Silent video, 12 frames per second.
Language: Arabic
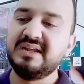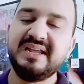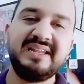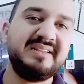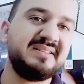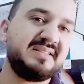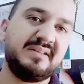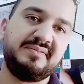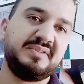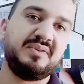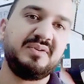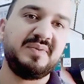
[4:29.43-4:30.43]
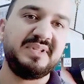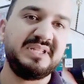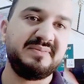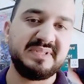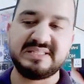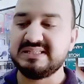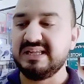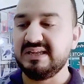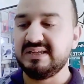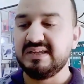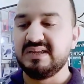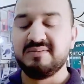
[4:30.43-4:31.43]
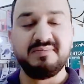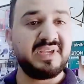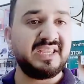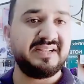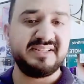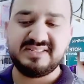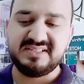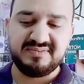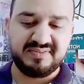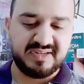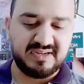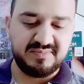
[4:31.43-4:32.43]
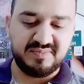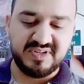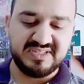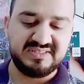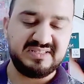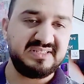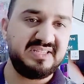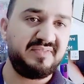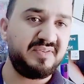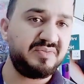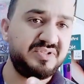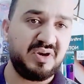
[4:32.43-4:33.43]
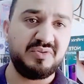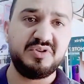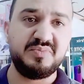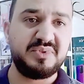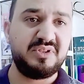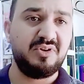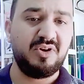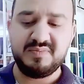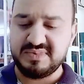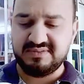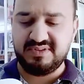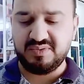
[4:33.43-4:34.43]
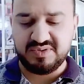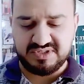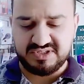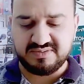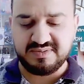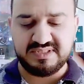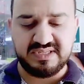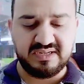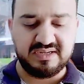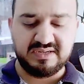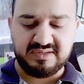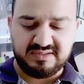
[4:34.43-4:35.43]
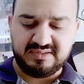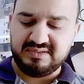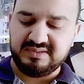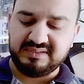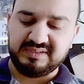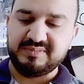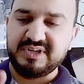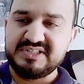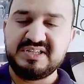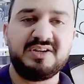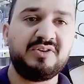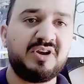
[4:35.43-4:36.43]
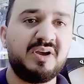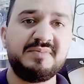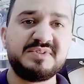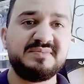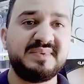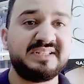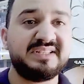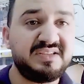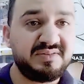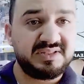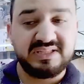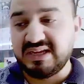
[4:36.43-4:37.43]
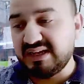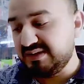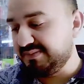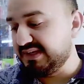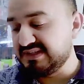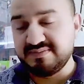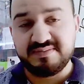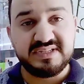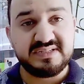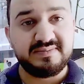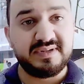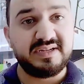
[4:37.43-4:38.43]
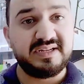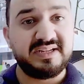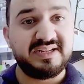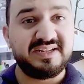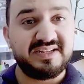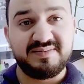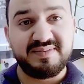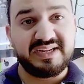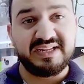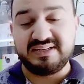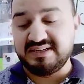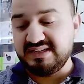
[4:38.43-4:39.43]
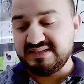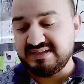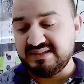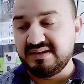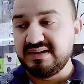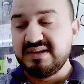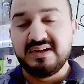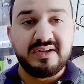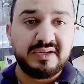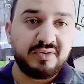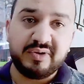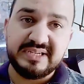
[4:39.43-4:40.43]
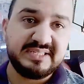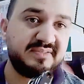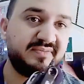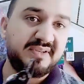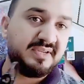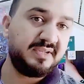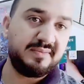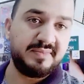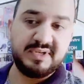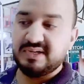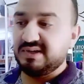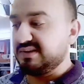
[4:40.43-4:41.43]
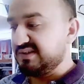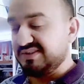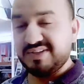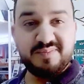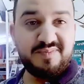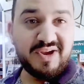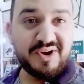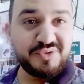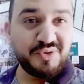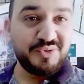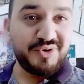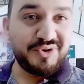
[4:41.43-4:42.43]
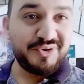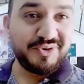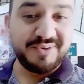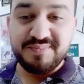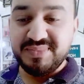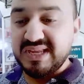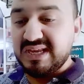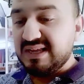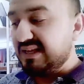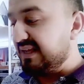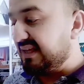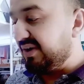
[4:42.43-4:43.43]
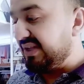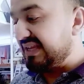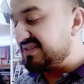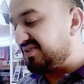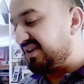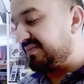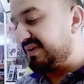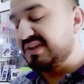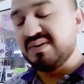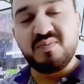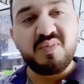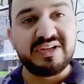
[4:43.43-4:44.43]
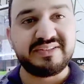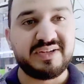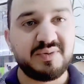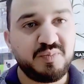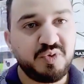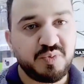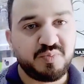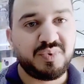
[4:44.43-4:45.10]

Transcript: هي صافي دونك ما عندها ما تصلح من غير هادشي فراه المؤسس تحفاو تعاود يبدلوهم بزاف الحوايج تبدل غير ما يعلقها باش ما طاحش هذه اخير حاجه بالنسبه للمكاين ديال الحسانه لو غيست فما تضرب معاك طون اخرى آه، واحد الحاجه اخرى بان المواطر بلو